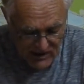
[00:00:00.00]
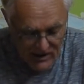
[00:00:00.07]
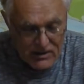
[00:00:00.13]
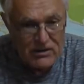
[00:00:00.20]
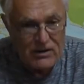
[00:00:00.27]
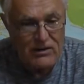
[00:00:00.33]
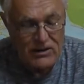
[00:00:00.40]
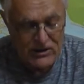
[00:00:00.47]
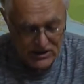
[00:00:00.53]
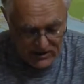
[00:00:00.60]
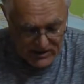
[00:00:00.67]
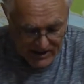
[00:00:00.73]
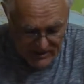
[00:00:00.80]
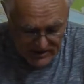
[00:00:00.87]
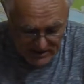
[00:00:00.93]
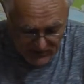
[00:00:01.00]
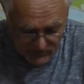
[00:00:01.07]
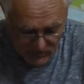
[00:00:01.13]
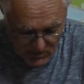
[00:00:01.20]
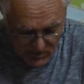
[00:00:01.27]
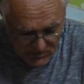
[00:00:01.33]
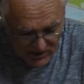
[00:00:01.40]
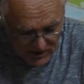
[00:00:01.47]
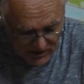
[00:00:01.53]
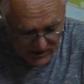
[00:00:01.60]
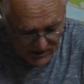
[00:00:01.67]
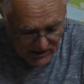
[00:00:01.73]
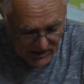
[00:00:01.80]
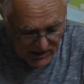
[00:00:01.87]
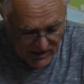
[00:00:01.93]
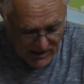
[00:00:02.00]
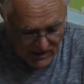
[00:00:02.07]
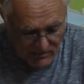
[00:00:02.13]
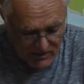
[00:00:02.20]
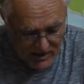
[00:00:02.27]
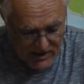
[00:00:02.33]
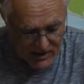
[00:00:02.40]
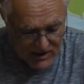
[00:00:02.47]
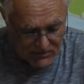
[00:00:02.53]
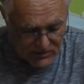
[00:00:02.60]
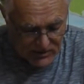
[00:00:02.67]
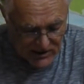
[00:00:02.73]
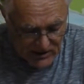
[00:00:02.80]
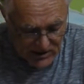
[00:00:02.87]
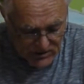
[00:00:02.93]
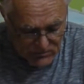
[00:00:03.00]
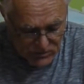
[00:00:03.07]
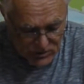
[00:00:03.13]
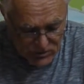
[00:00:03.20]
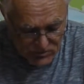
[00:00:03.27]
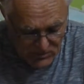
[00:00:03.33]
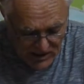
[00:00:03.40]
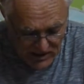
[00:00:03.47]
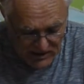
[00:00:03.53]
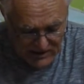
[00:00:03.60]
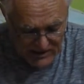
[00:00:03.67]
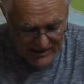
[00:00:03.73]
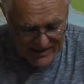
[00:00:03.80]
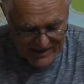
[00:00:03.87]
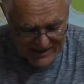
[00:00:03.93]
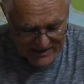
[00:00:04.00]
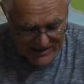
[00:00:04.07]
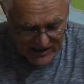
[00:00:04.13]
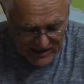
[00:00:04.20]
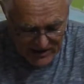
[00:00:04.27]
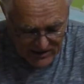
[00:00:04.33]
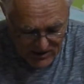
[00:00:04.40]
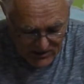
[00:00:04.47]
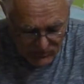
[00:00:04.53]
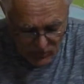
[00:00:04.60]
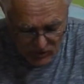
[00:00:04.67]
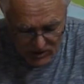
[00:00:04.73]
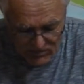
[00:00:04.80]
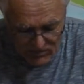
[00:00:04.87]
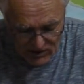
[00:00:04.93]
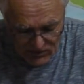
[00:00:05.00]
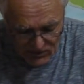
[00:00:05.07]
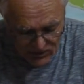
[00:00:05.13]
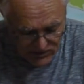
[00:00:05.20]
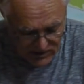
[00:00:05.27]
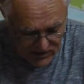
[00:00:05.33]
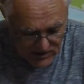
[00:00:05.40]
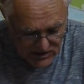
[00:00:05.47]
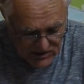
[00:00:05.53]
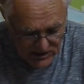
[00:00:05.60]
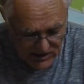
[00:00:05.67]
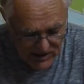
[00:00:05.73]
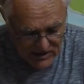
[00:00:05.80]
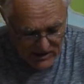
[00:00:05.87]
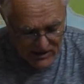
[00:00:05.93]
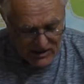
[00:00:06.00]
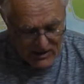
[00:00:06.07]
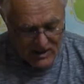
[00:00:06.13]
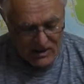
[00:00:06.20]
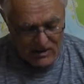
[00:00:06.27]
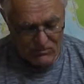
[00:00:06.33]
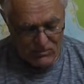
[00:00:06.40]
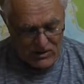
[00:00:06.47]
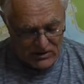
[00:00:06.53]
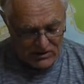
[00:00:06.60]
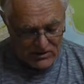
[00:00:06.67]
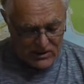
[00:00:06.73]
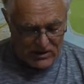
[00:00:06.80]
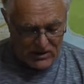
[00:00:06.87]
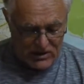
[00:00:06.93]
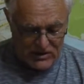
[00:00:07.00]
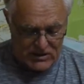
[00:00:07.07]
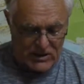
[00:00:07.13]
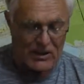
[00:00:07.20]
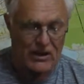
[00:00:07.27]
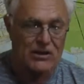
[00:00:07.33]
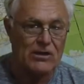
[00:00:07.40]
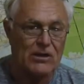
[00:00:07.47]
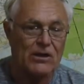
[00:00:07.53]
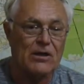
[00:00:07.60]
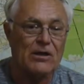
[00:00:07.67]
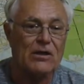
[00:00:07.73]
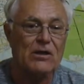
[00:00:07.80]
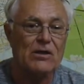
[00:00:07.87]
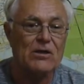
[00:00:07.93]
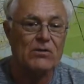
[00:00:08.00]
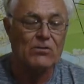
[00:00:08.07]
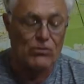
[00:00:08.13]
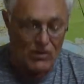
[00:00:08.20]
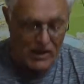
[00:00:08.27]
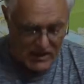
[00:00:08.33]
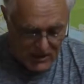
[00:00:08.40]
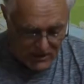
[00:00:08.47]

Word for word: не дожидаясь того момента, пока капитализм сумеет разорить многомиллионное население мелких и средних индивидуальных